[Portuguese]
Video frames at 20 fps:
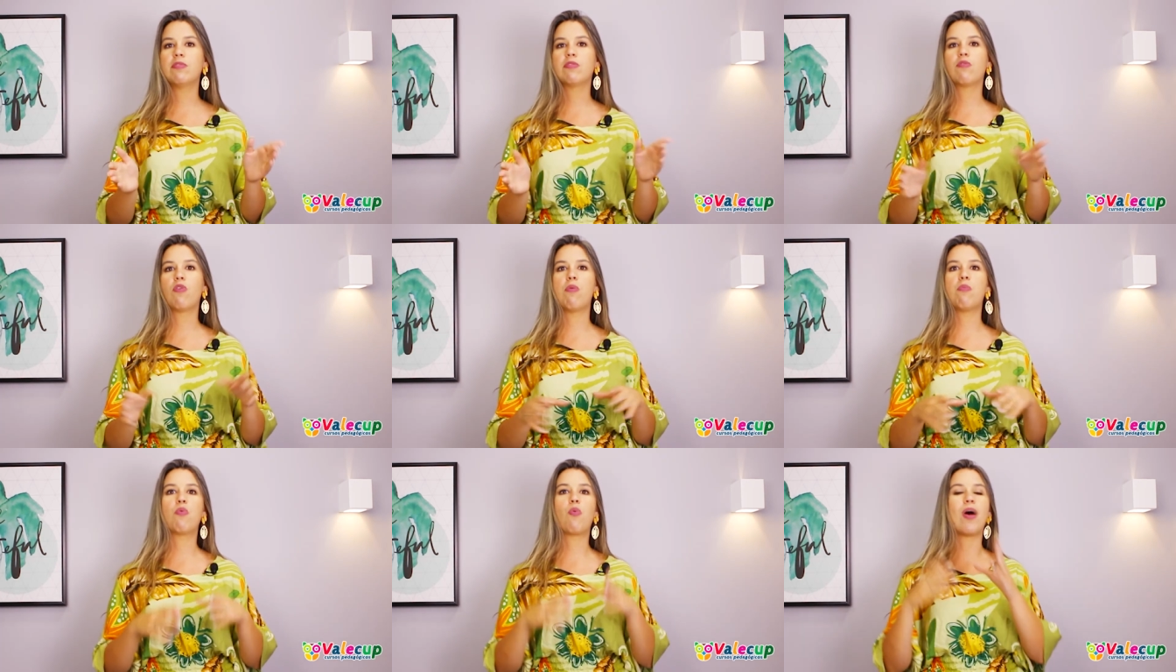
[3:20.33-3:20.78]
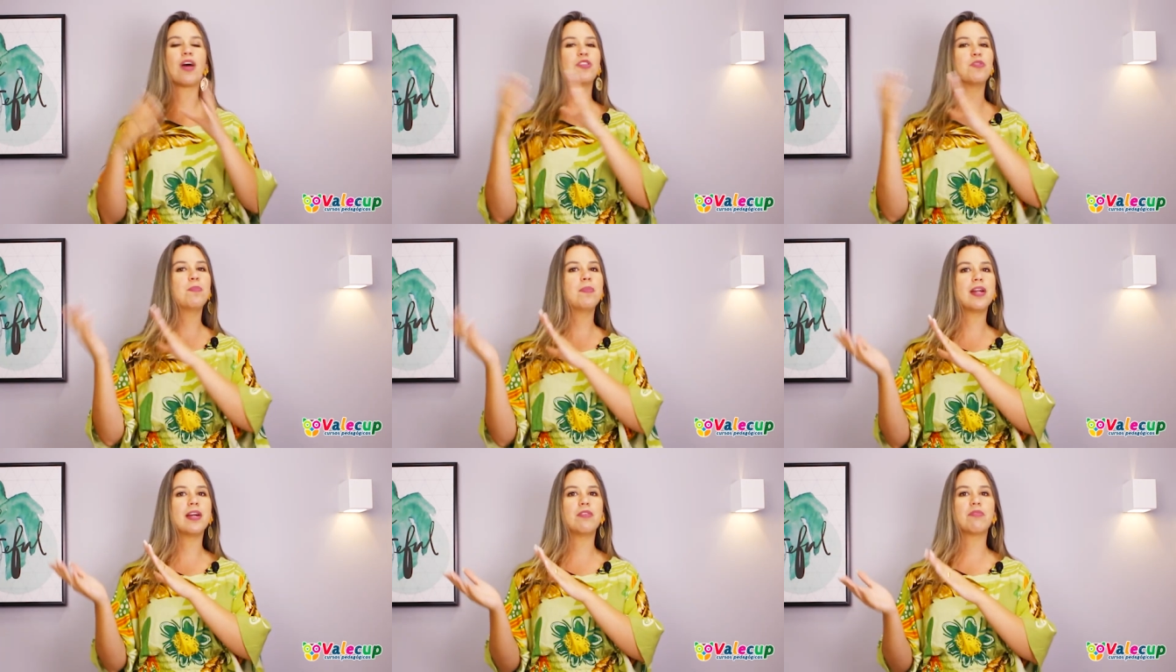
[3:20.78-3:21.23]
com um
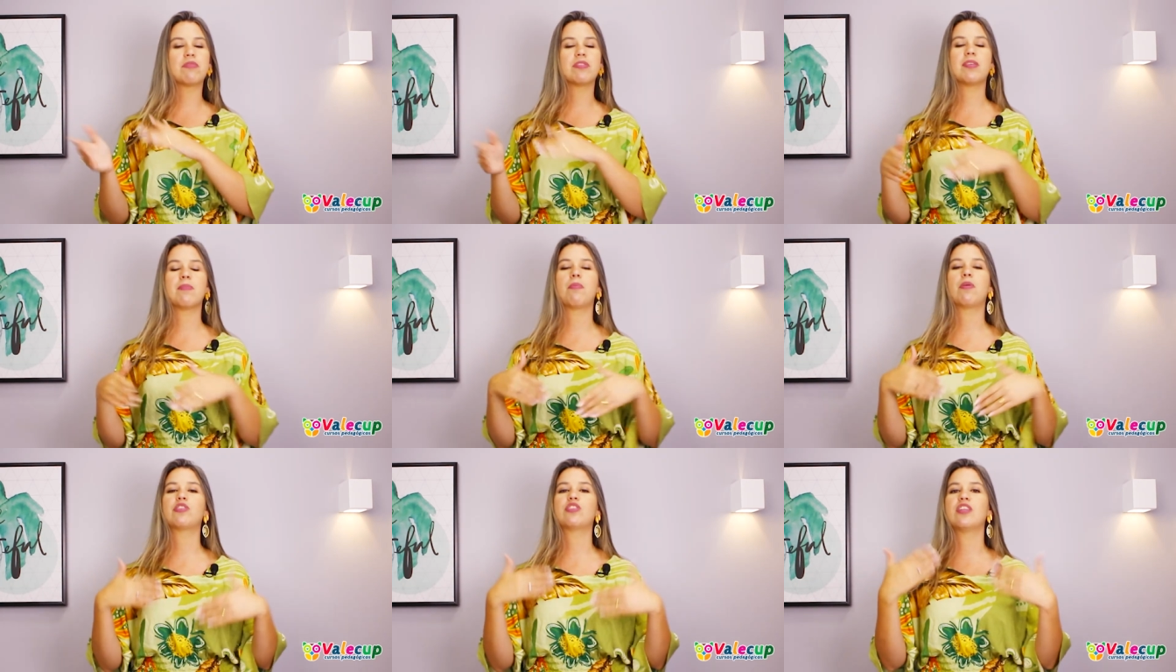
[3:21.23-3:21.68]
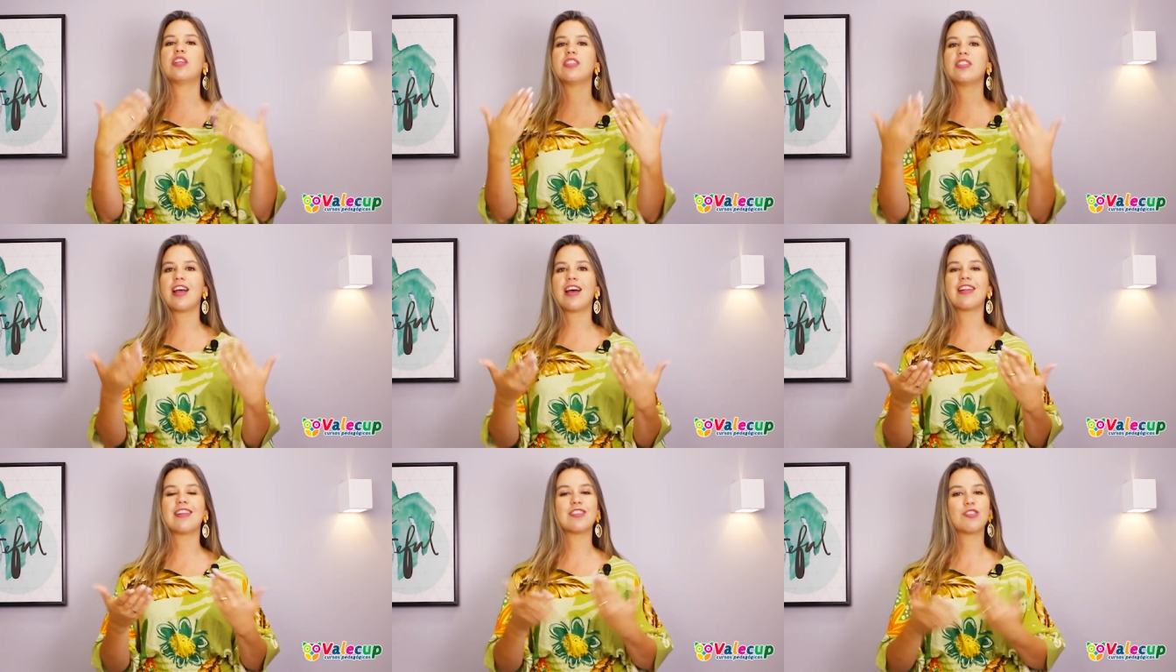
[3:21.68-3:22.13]
quadro branco que você pode
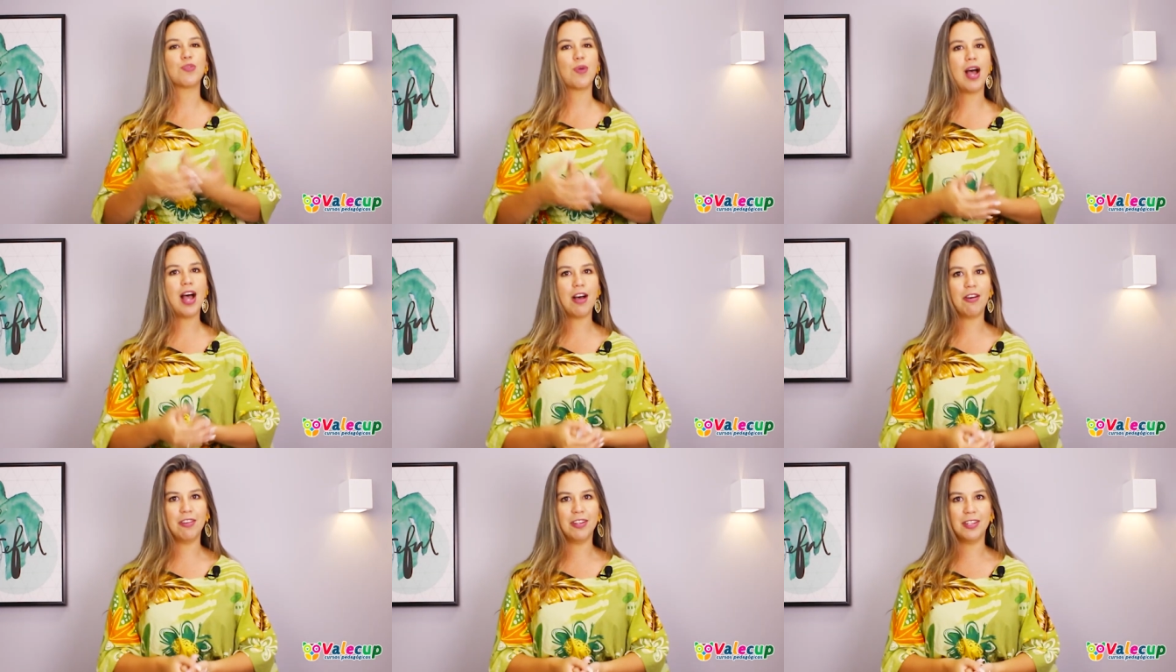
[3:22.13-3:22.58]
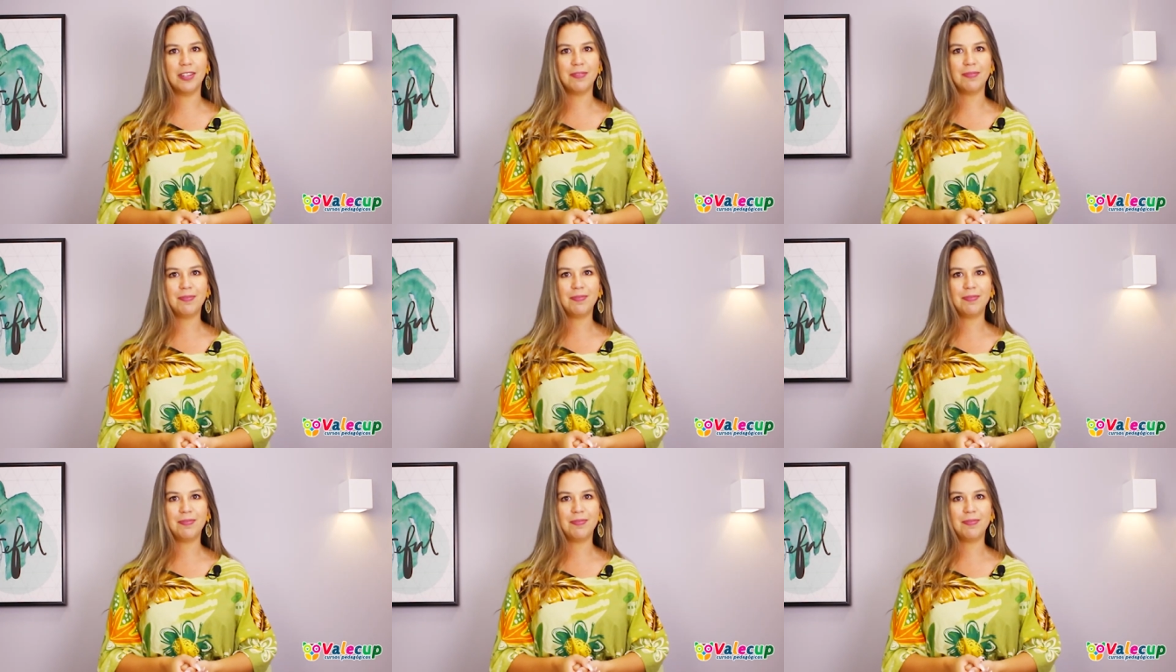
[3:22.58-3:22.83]
deixar na sua aula.